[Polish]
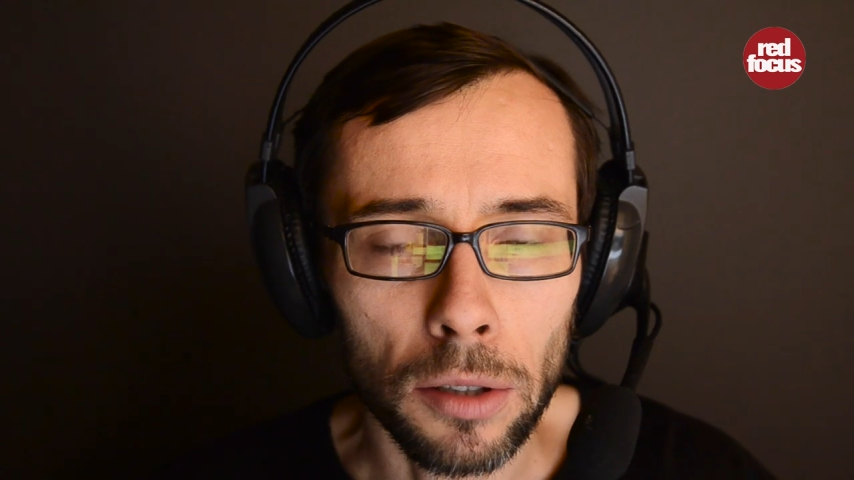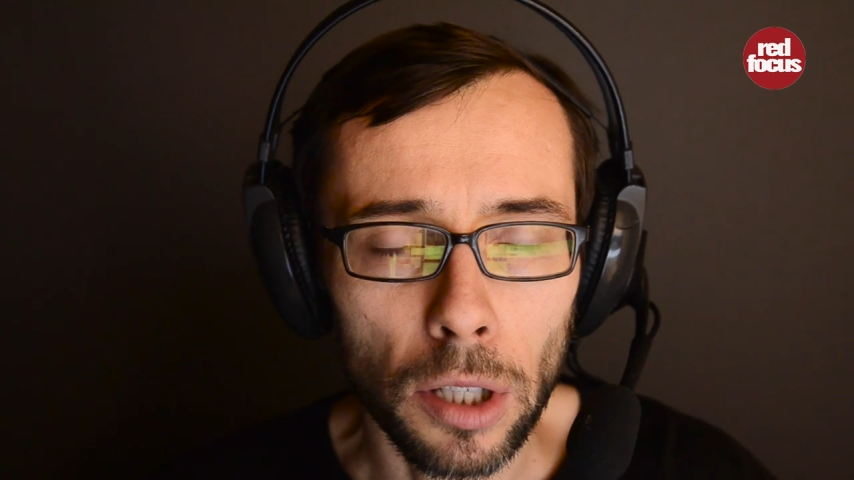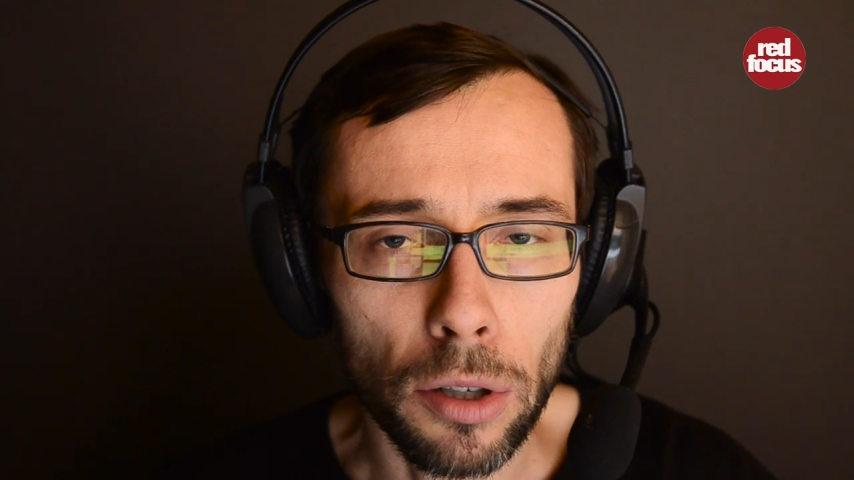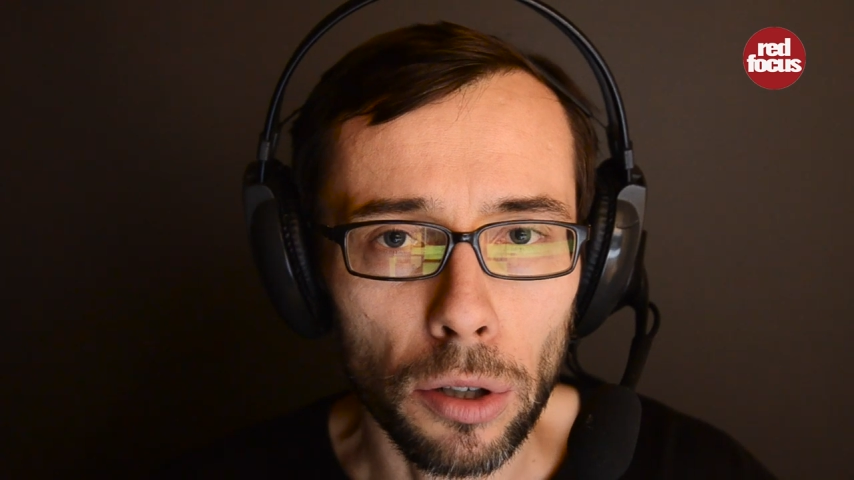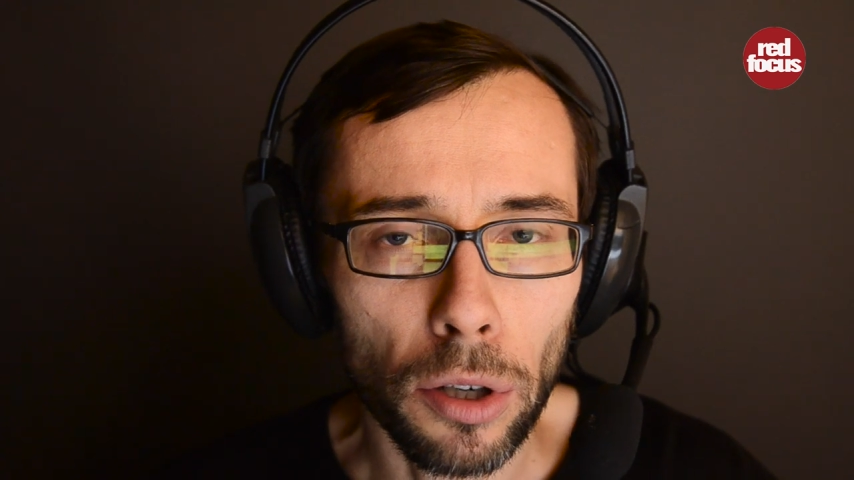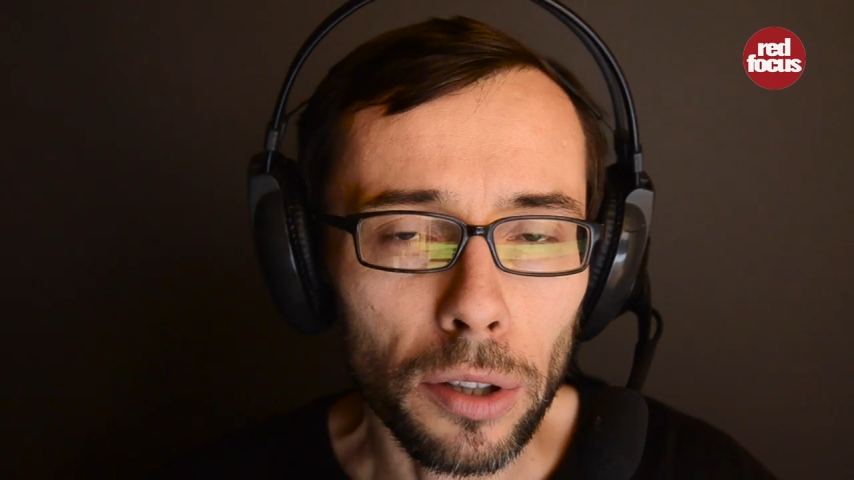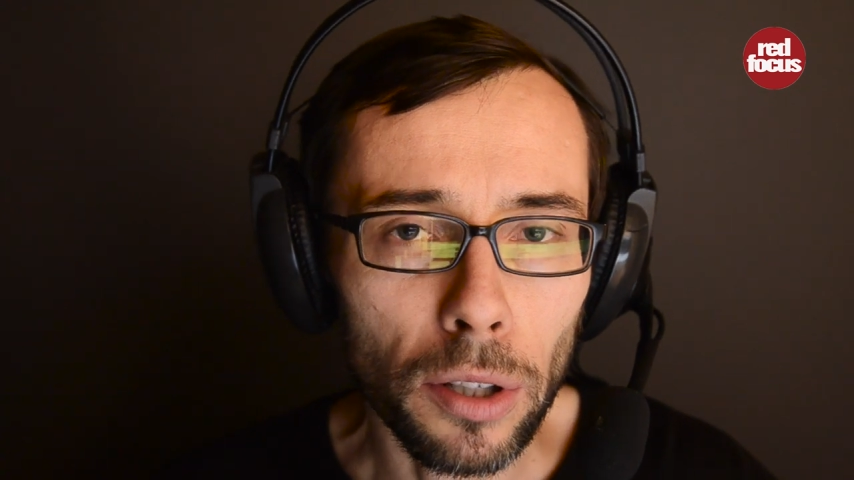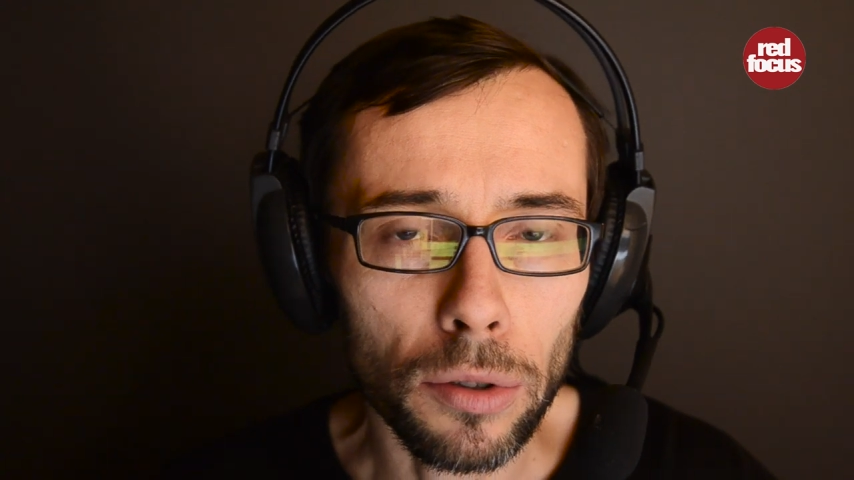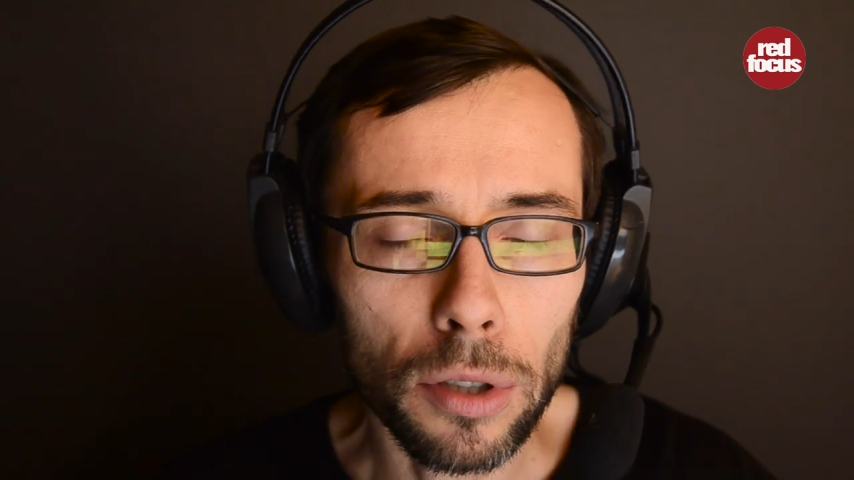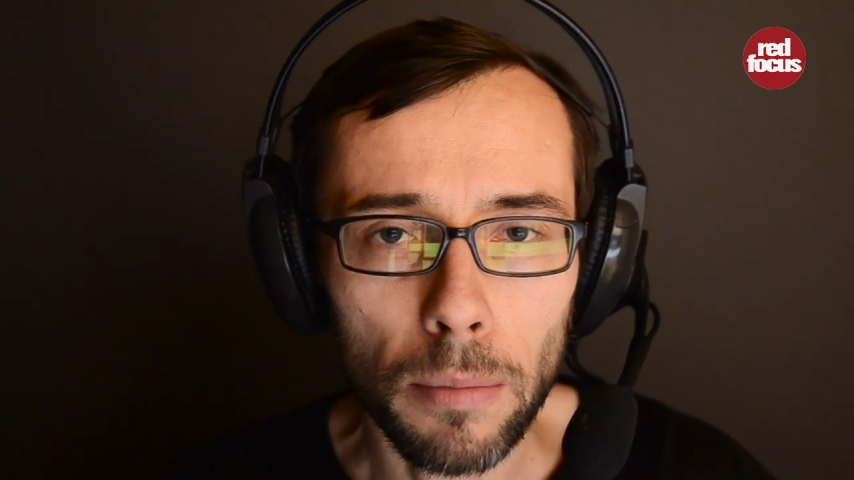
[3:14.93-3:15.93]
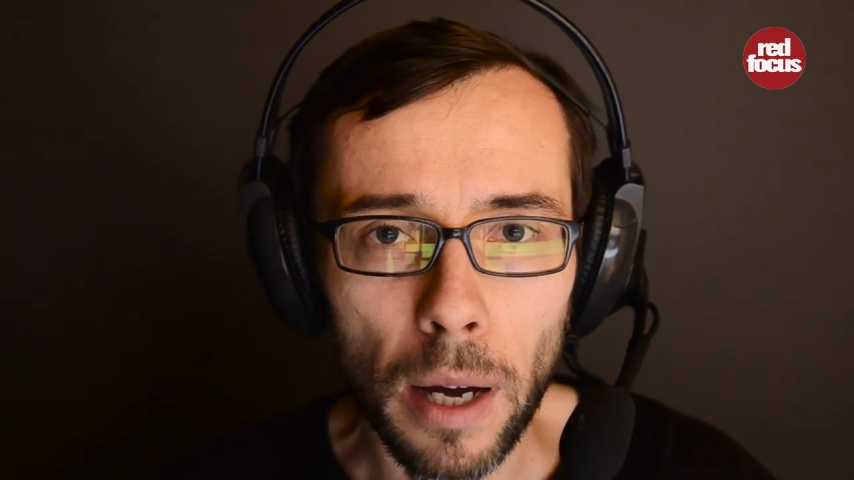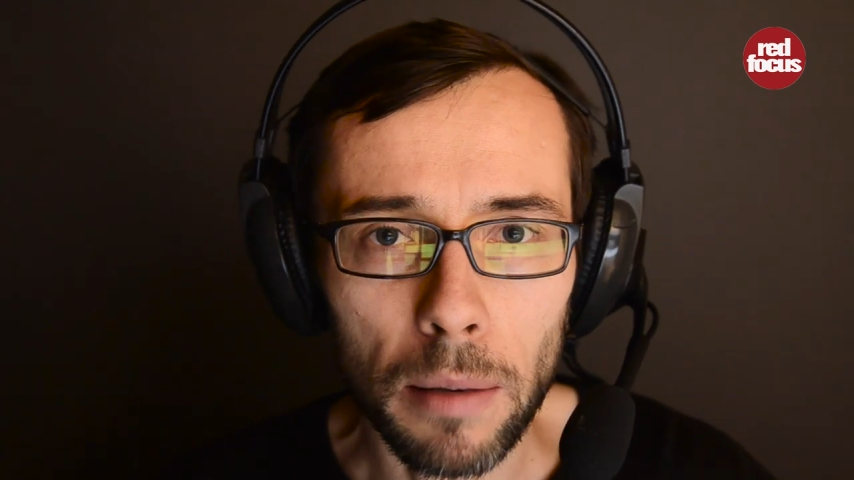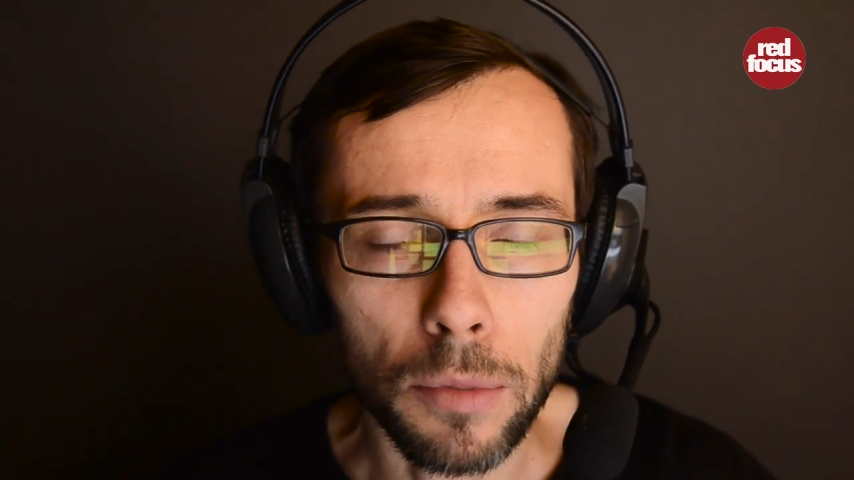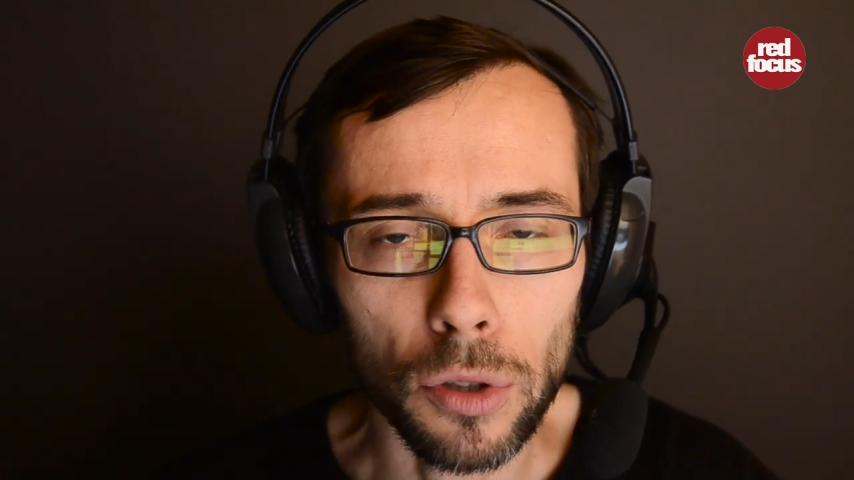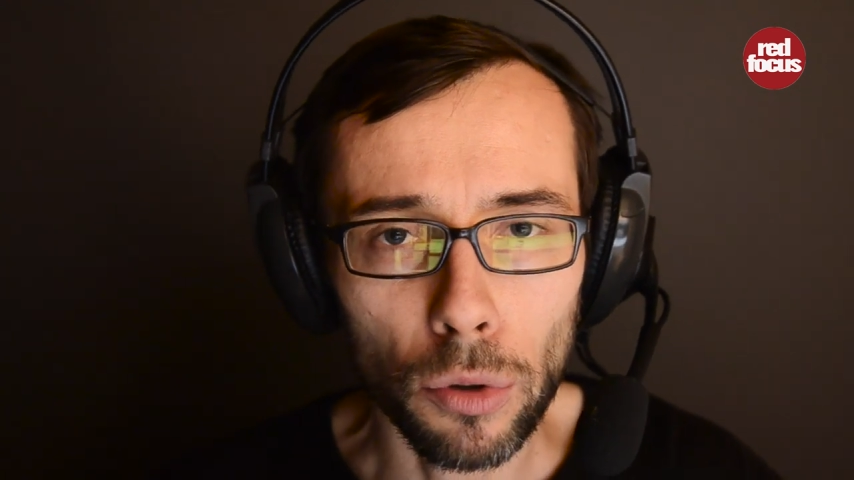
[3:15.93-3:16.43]
czterokrotnie
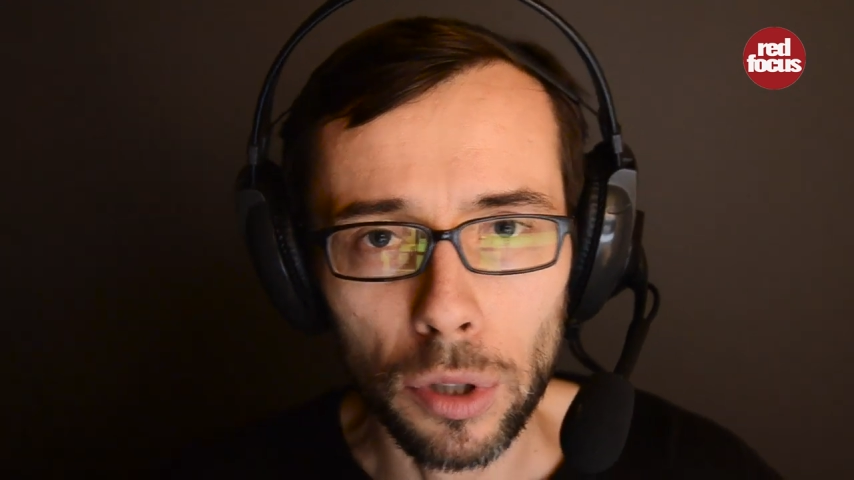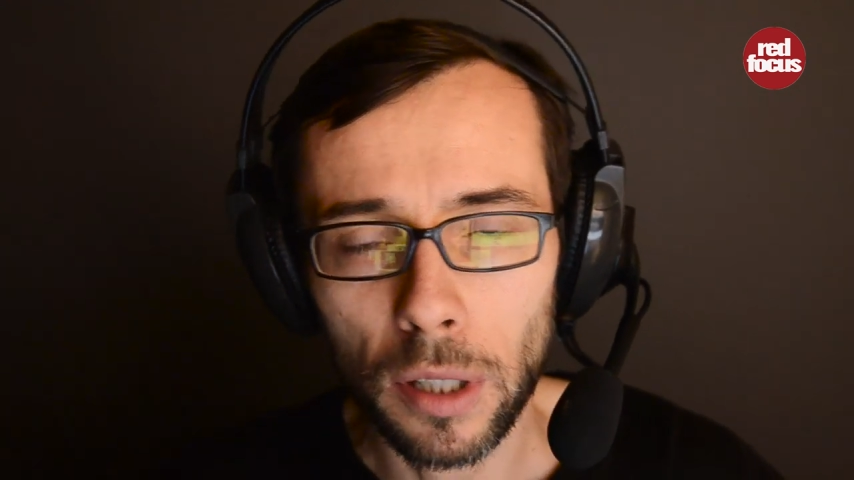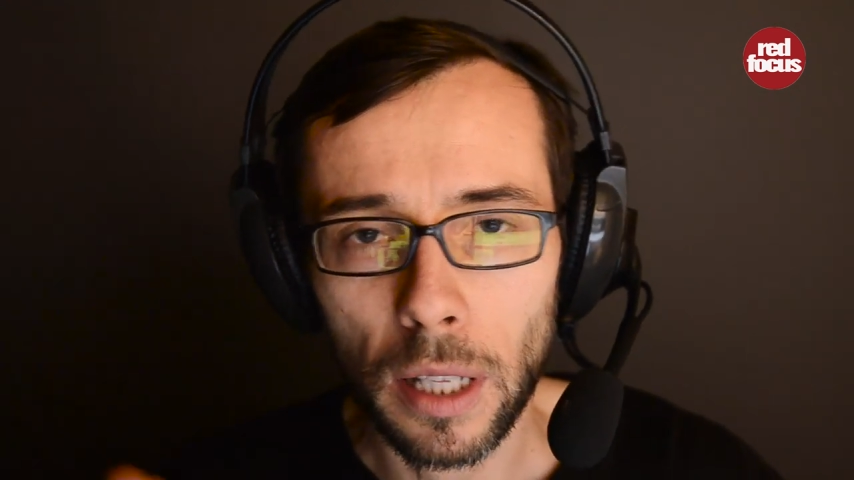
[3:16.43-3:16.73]
otrzymałem z różnych